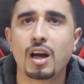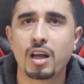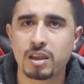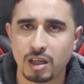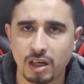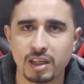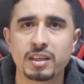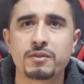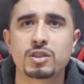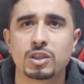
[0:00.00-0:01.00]
أثر على
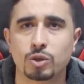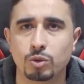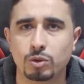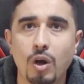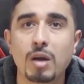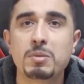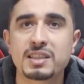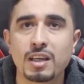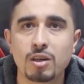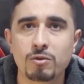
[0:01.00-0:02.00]
نفسيته
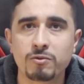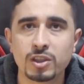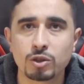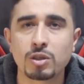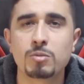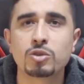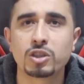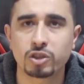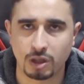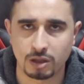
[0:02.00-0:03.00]
وحبس حاله في بيته
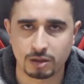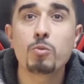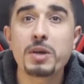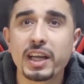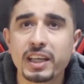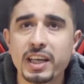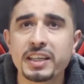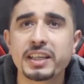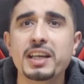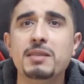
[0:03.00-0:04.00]
لمدة شهر وما كان
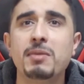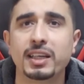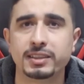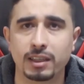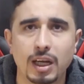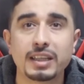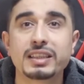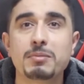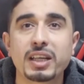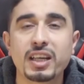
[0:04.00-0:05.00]
يكلم حدا
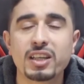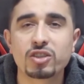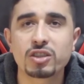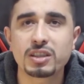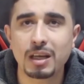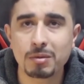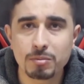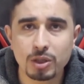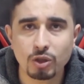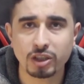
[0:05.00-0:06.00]
حتى ما كانش يطلع من
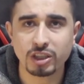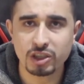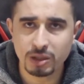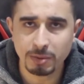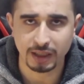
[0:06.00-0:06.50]
بيته عشان يجيب